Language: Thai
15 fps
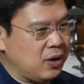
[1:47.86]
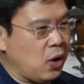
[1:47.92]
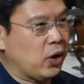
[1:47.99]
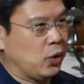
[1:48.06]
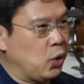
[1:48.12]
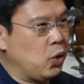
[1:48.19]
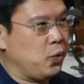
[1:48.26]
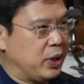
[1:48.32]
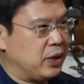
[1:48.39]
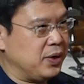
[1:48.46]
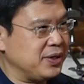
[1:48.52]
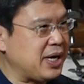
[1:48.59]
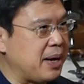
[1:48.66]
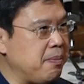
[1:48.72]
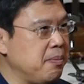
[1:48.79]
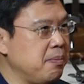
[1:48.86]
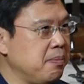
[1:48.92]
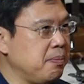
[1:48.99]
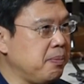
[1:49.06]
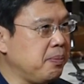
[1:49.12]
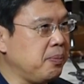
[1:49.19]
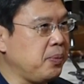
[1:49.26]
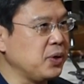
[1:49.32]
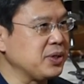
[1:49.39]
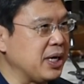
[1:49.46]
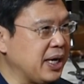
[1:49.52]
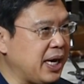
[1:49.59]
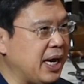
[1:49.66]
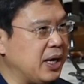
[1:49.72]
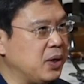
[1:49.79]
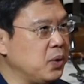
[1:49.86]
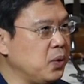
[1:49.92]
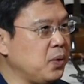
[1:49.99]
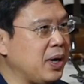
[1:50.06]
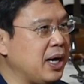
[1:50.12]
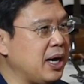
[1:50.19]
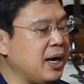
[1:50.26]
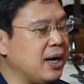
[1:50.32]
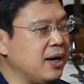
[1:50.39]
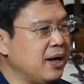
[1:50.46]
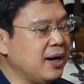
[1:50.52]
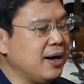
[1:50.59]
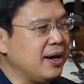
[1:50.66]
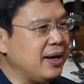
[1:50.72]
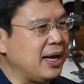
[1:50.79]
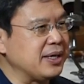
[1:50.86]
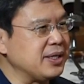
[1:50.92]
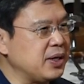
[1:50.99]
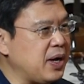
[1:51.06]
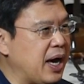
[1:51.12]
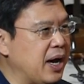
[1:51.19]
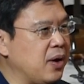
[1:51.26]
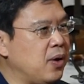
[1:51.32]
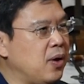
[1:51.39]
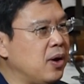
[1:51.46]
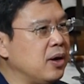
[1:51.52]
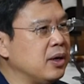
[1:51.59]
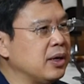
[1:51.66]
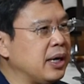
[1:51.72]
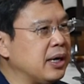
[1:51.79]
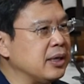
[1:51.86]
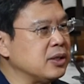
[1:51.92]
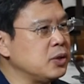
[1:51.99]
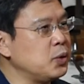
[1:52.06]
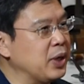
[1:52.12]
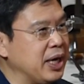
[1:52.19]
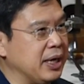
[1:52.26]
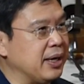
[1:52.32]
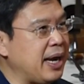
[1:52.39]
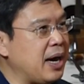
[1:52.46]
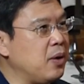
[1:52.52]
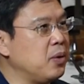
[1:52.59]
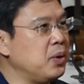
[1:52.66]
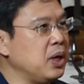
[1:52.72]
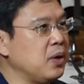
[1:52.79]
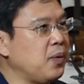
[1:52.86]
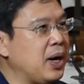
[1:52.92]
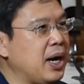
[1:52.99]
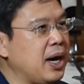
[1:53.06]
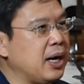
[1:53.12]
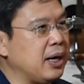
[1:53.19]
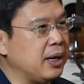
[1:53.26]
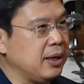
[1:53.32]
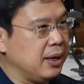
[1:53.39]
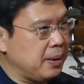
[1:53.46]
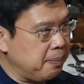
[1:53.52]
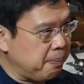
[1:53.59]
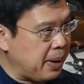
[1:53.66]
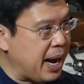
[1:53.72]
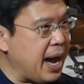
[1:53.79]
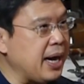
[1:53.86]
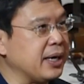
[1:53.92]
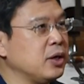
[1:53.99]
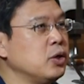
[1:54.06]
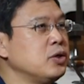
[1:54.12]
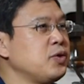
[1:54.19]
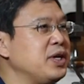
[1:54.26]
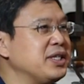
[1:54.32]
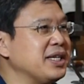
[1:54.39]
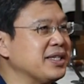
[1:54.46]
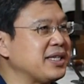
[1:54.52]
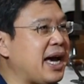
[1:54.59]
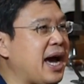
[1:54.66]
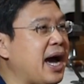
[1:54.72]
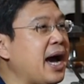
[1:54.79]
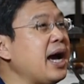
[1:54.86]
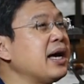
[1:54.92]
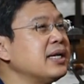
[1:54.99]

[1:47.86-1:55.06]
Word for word: ก่อนโควิดด้วยซ้ำเพราะสังเกตดูว่าลักษณะของธุรกิจเราหรือว่าภาคดนตรีศึกษา